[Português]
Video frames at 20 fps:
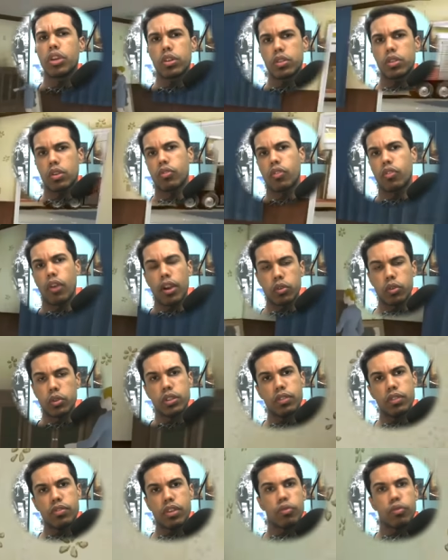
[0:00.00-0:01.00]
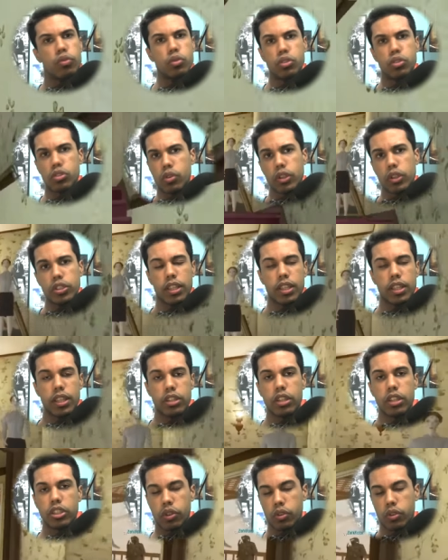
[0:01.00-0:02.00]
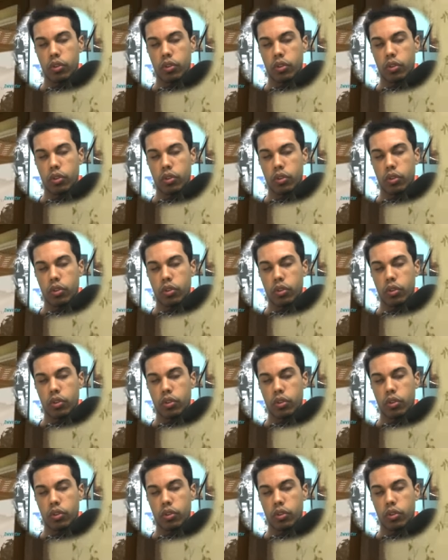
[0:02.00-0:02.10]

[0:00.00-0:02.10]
Gears of War, inclusive, que funciona, já testei, já